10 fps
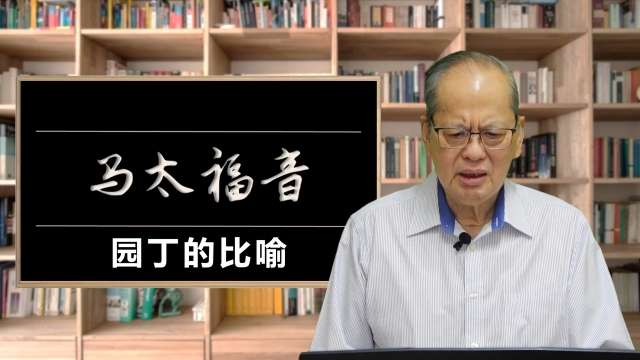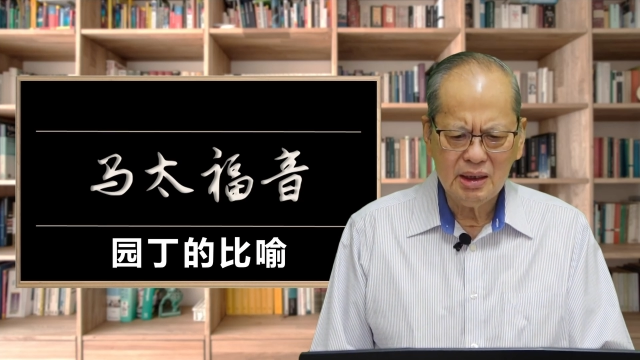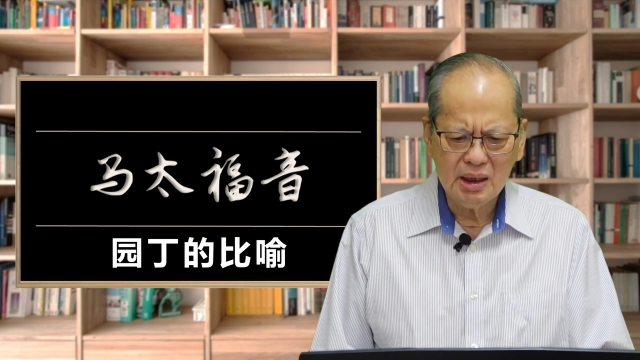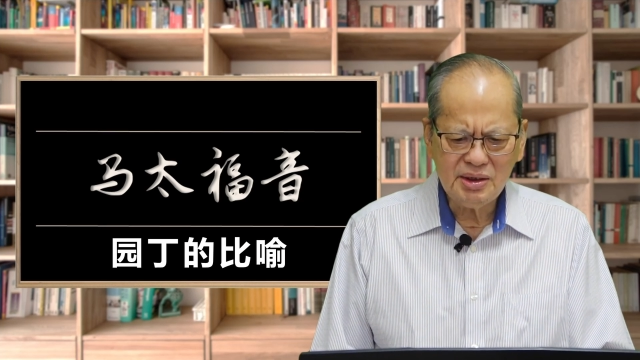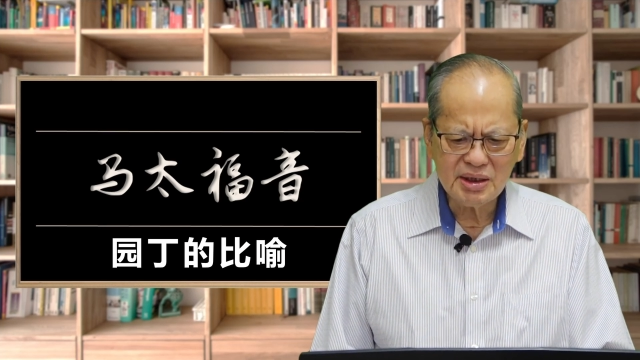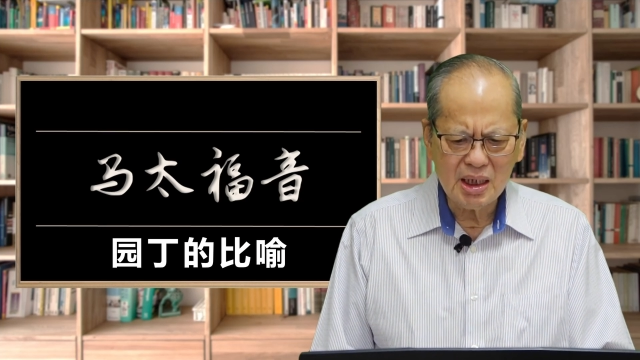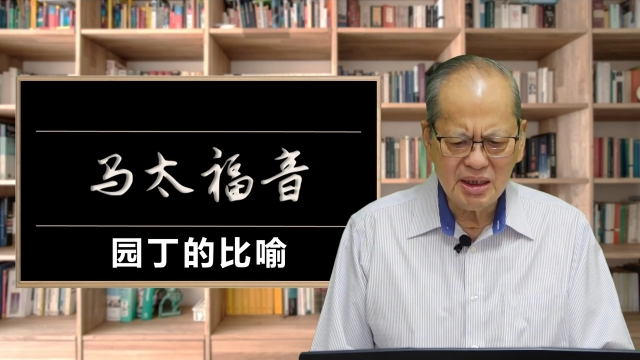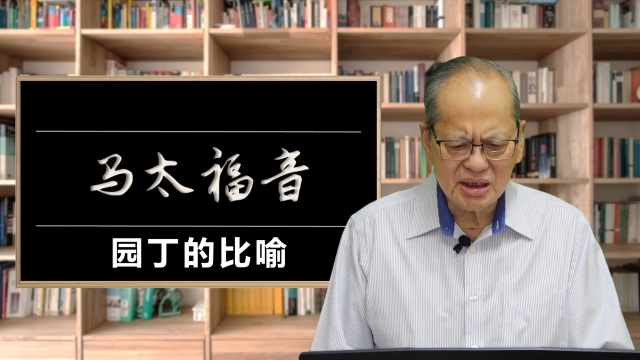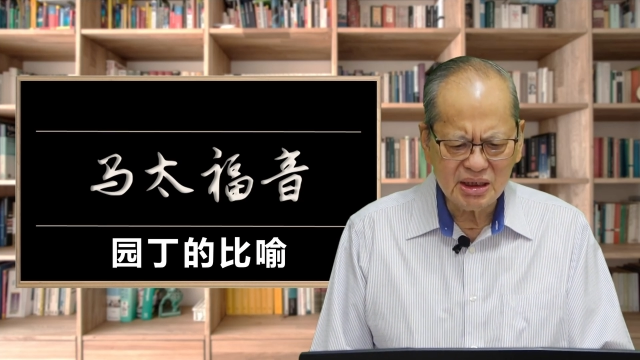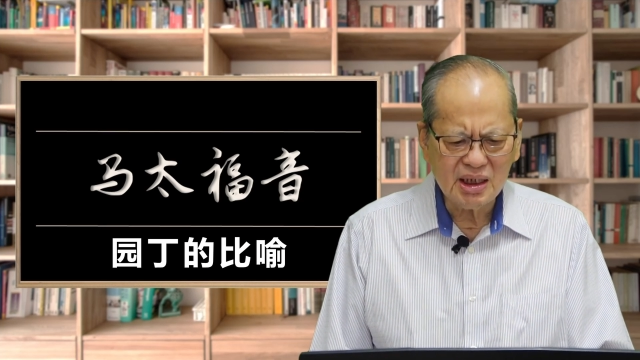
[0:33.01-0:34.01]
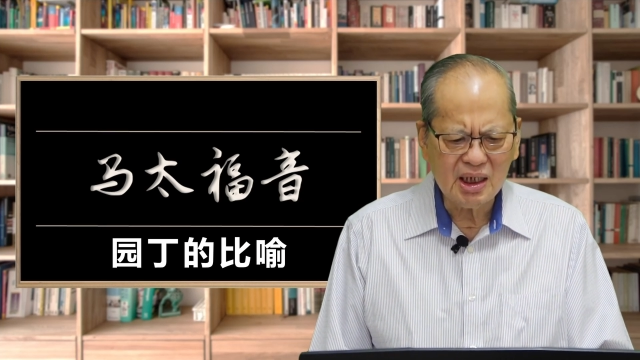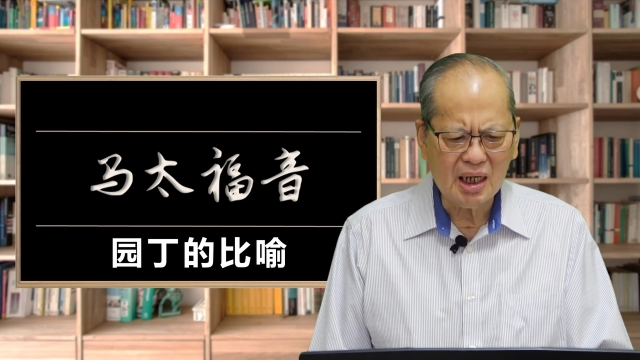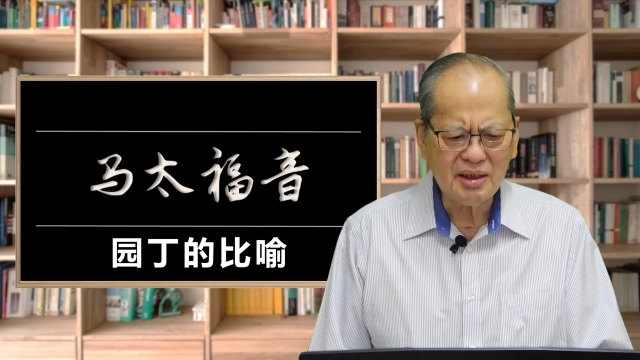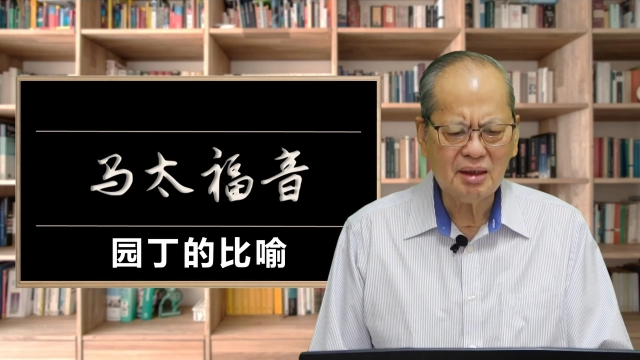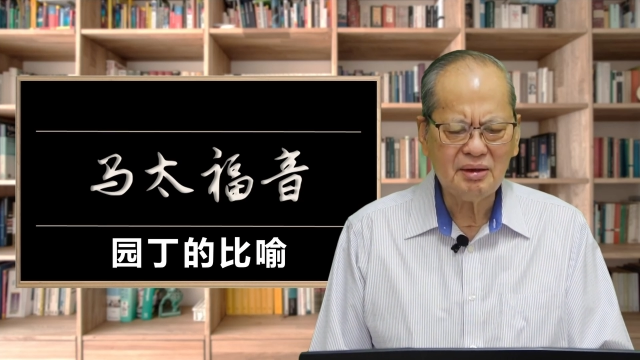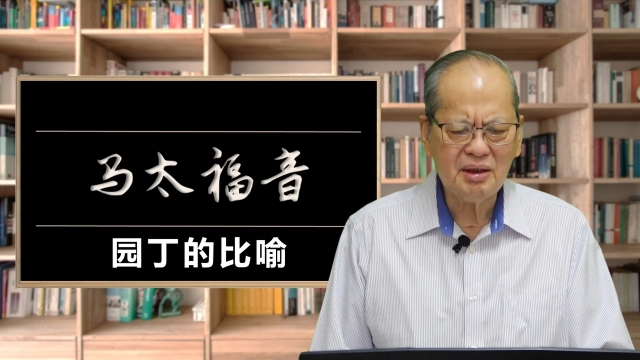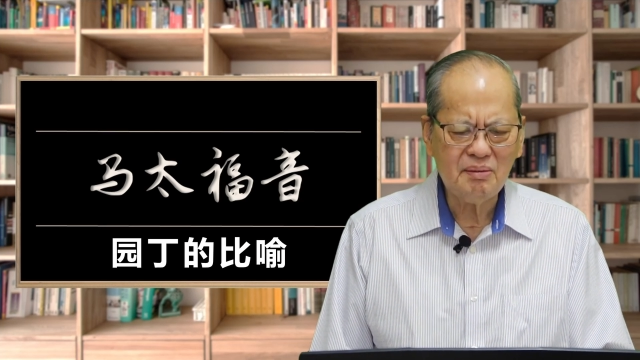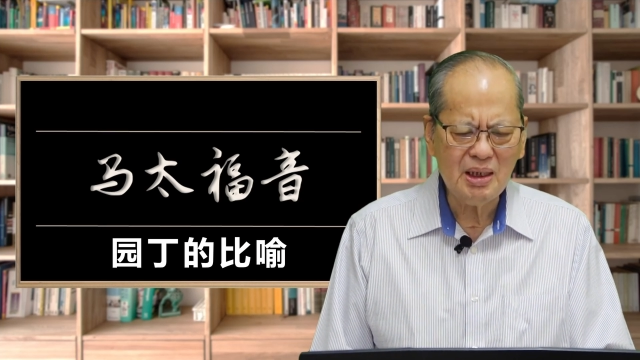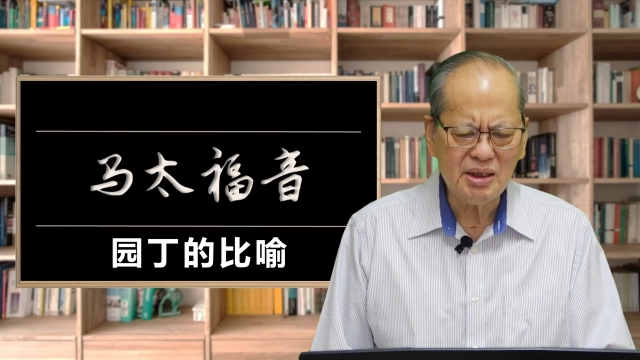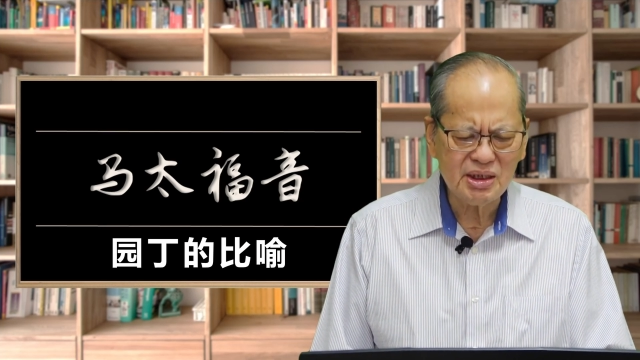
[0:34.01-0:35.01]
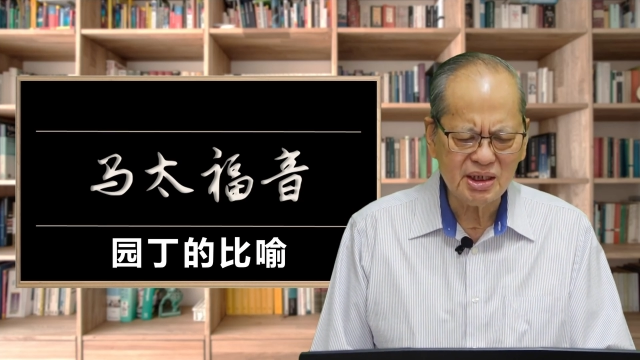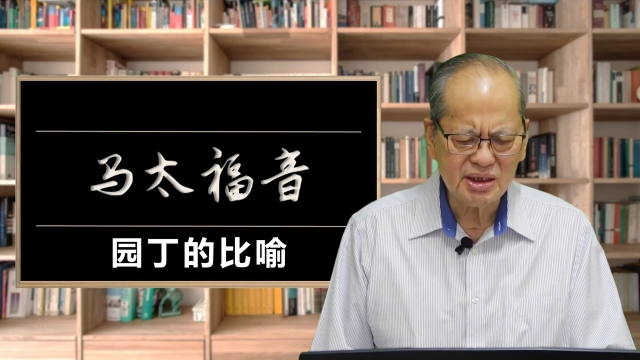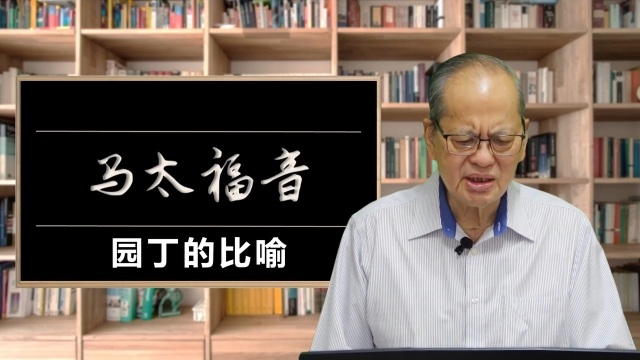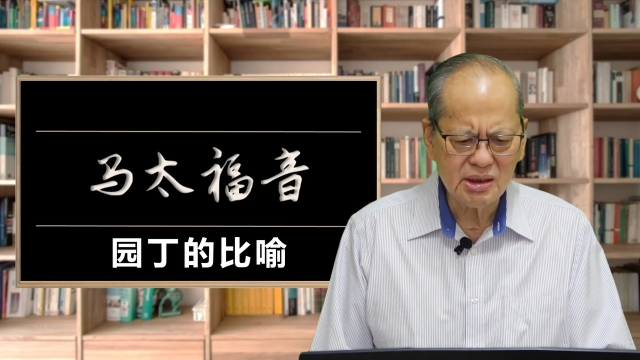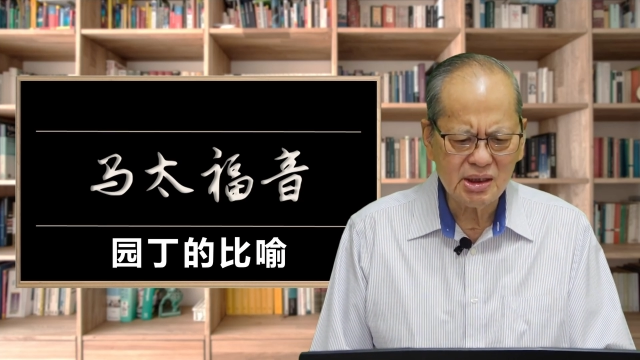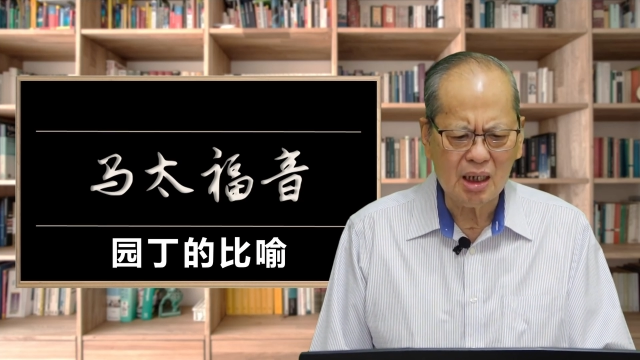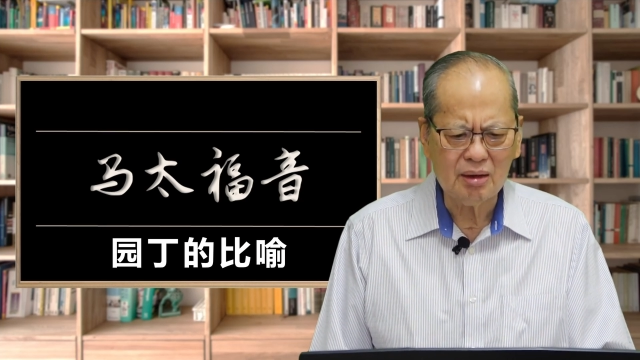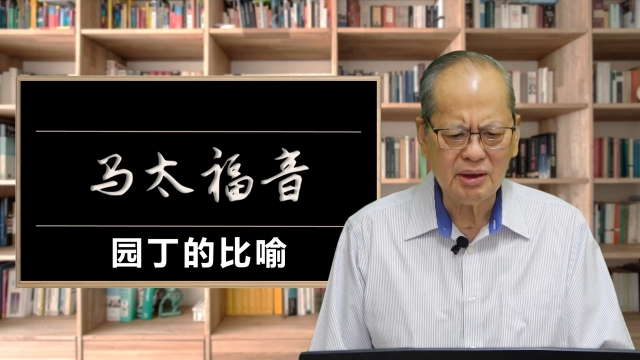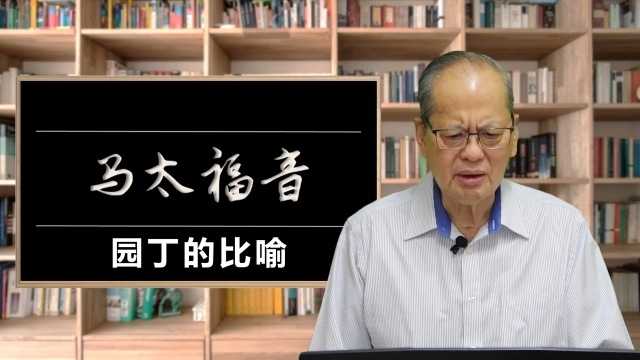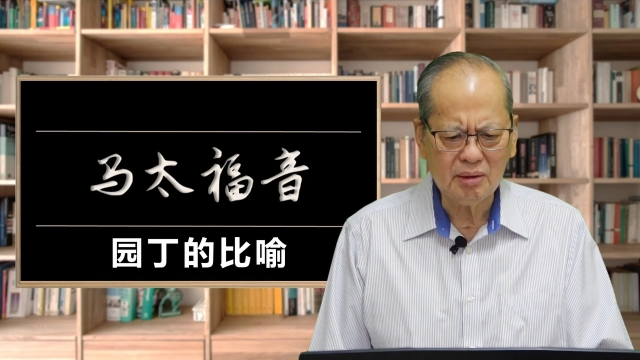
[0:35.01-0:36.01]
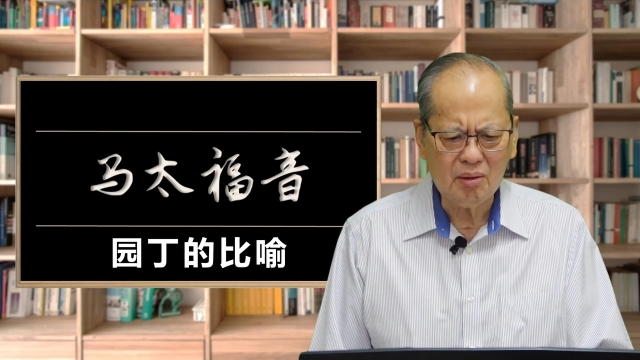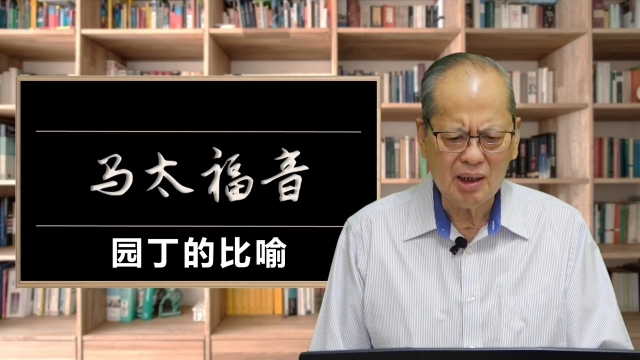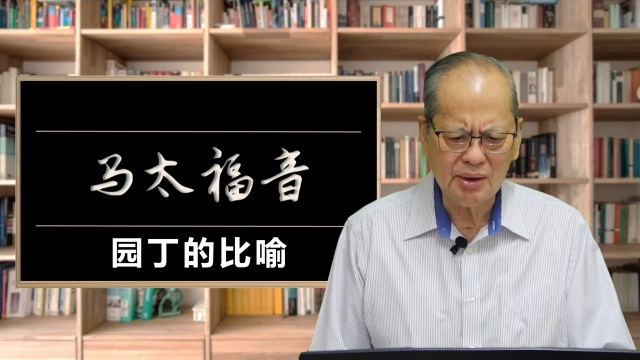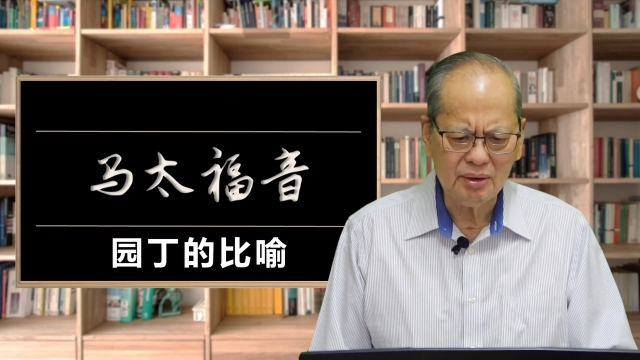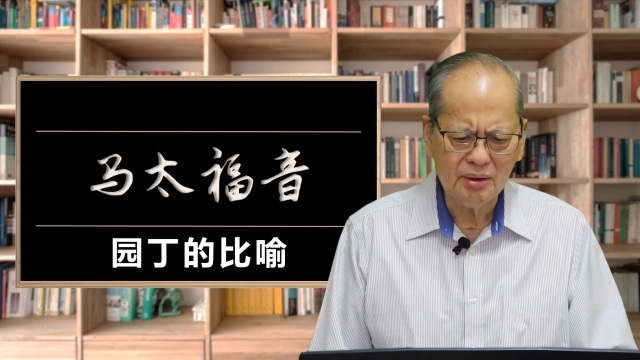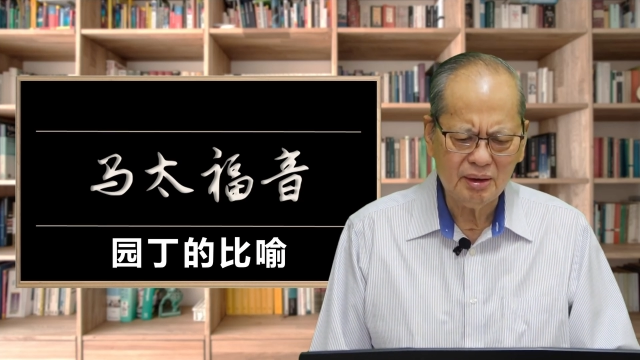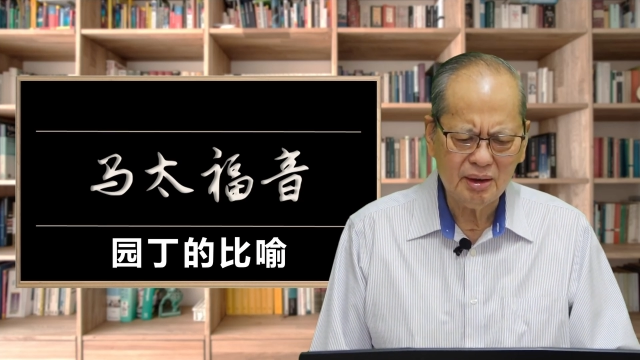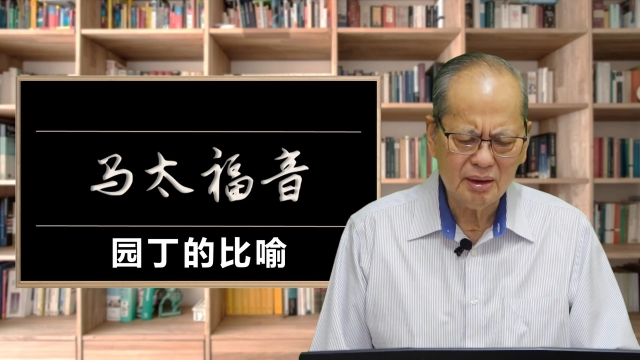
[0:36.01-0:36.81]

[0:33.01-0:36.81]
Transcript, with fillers: 也能再一次的来到你的面前，思考你的话语。